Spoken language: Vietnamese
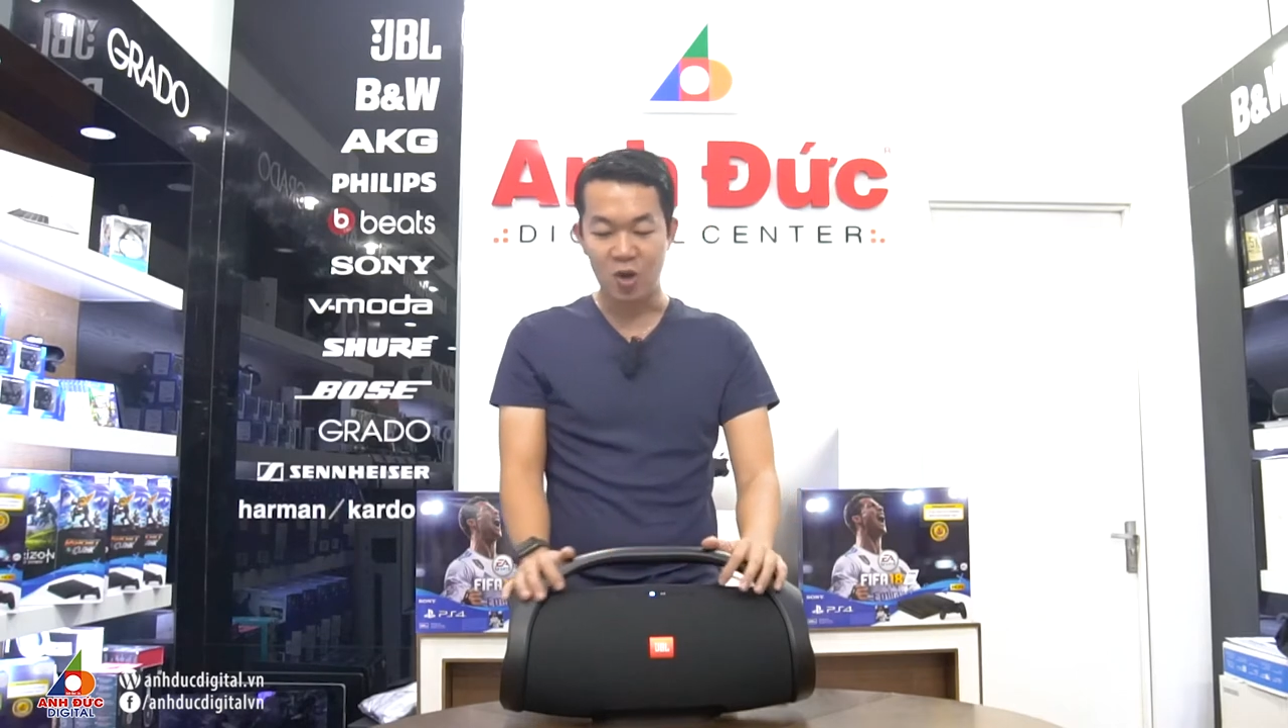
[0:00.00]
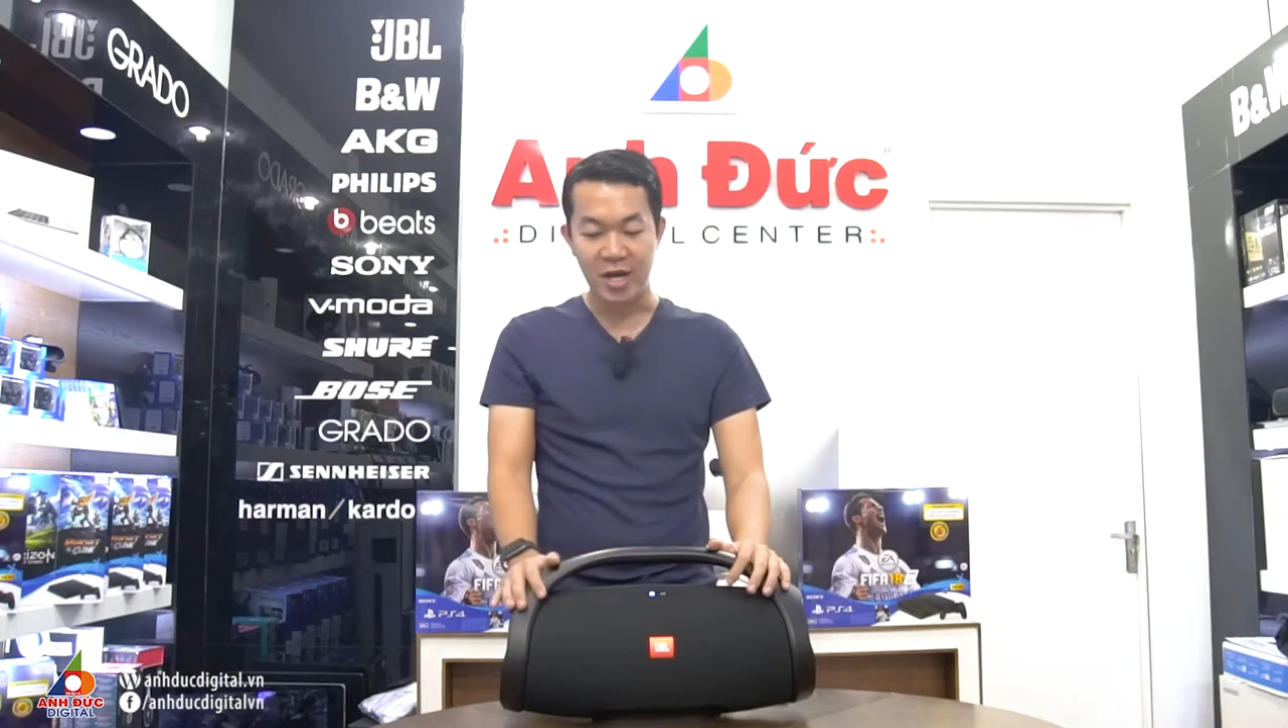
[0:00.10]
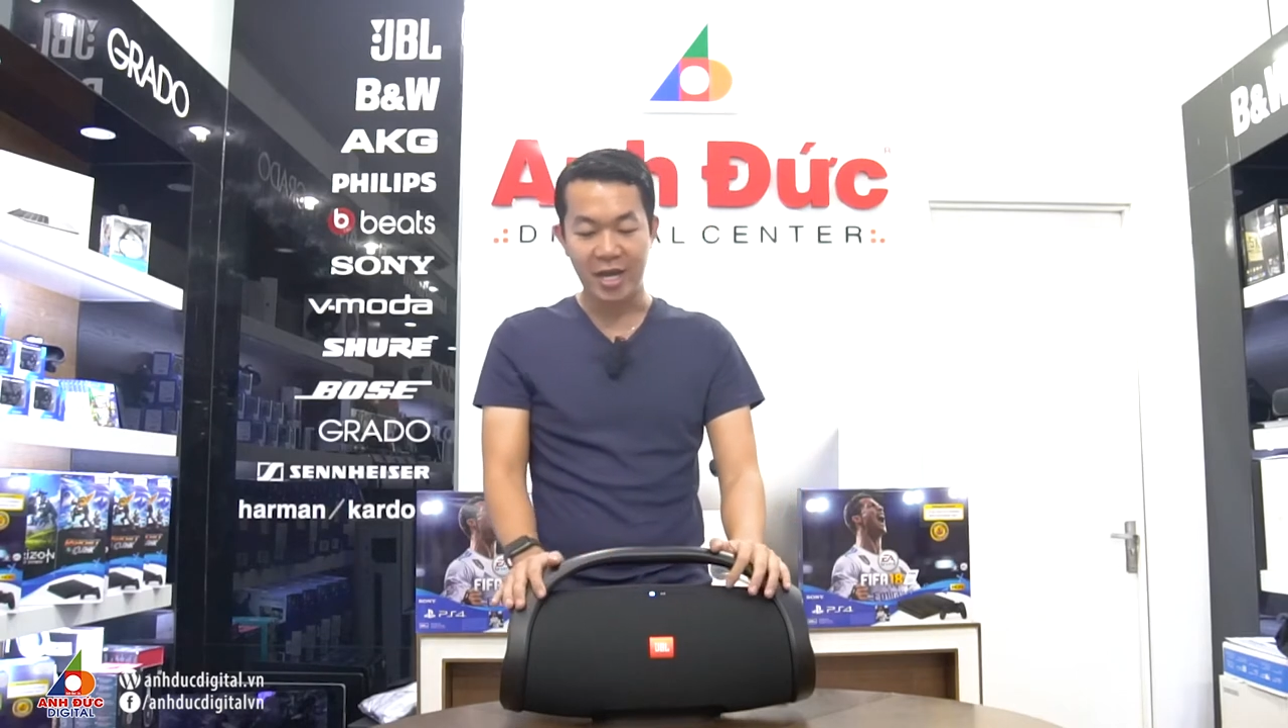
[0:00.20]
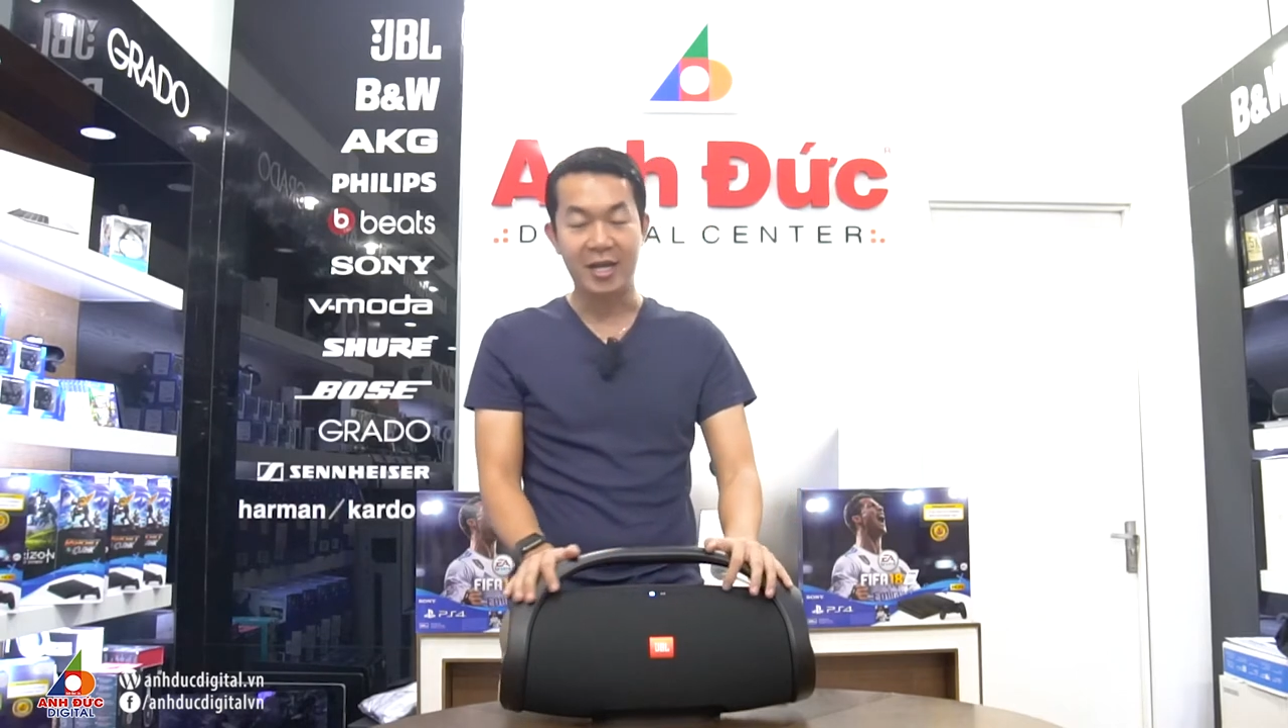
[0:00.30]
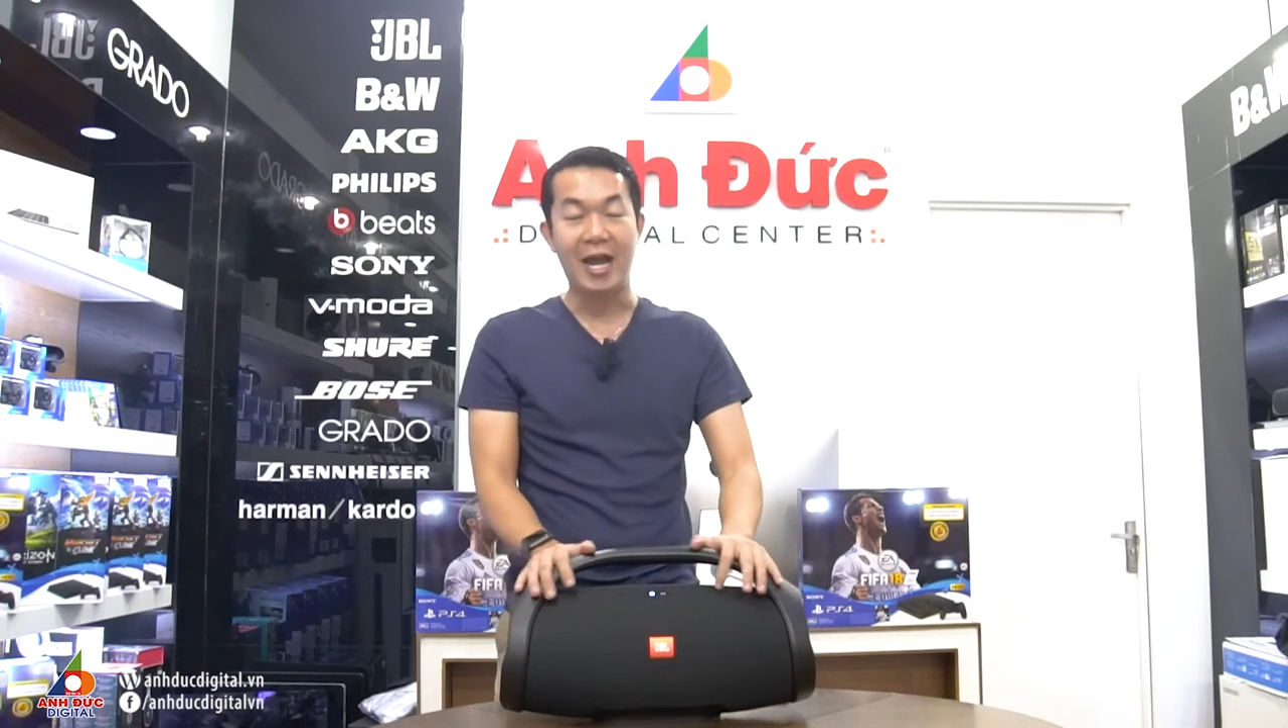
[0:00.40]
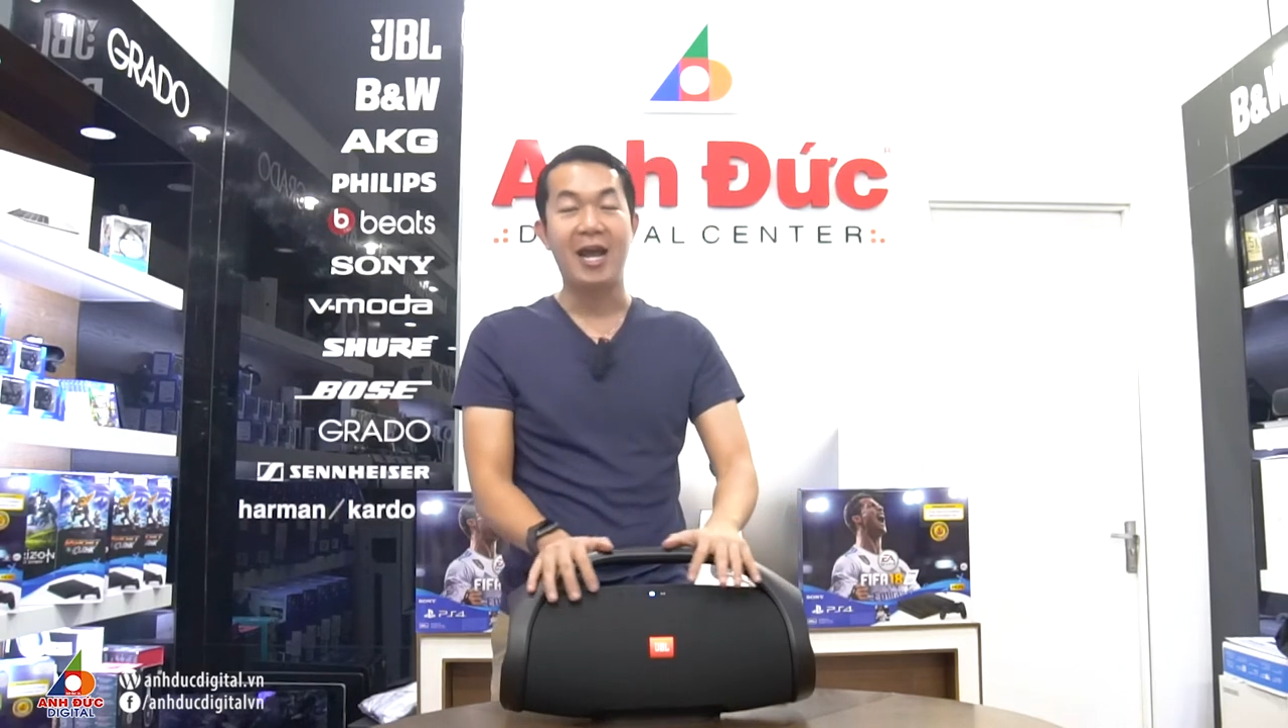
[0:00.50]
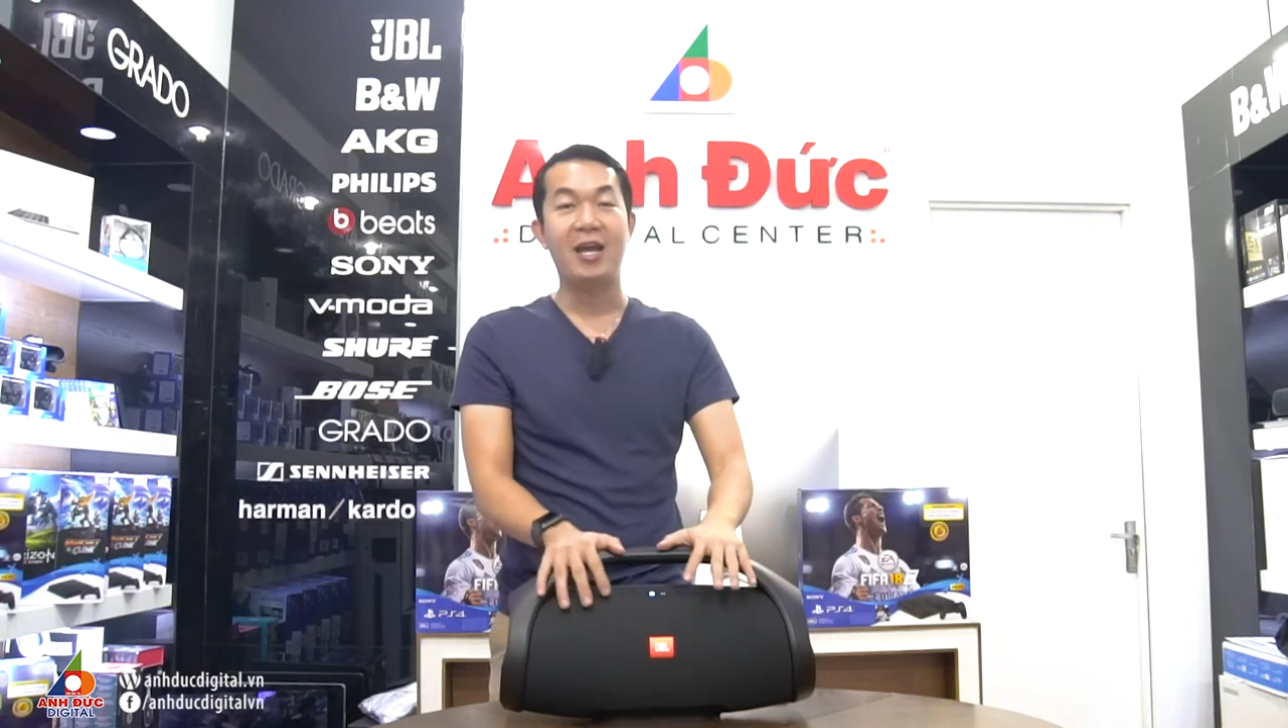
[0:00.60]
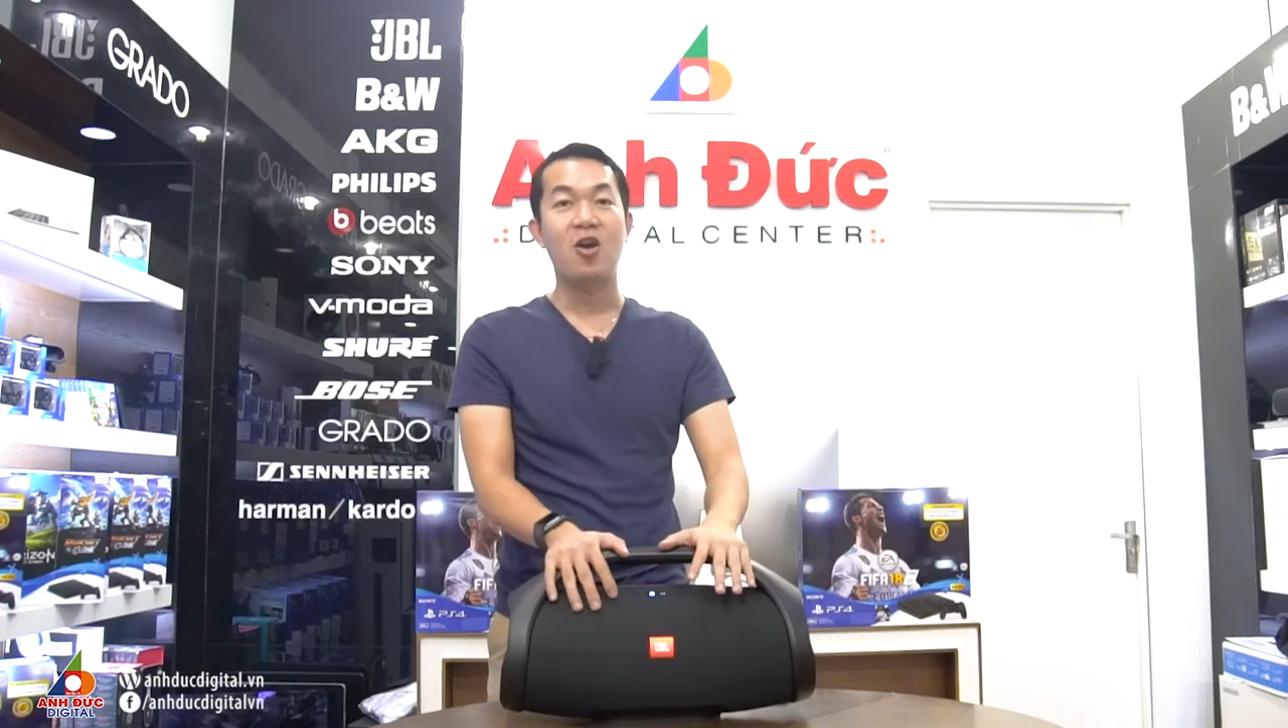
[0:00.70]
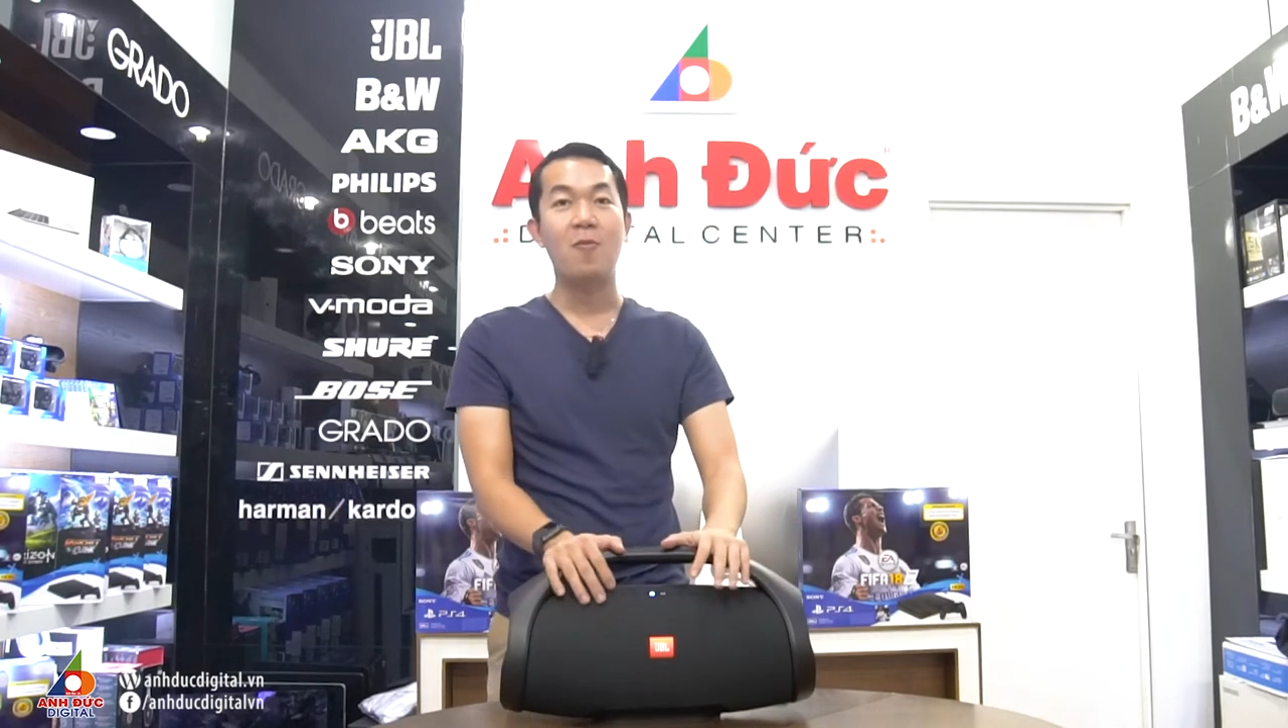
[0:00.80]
loa này đã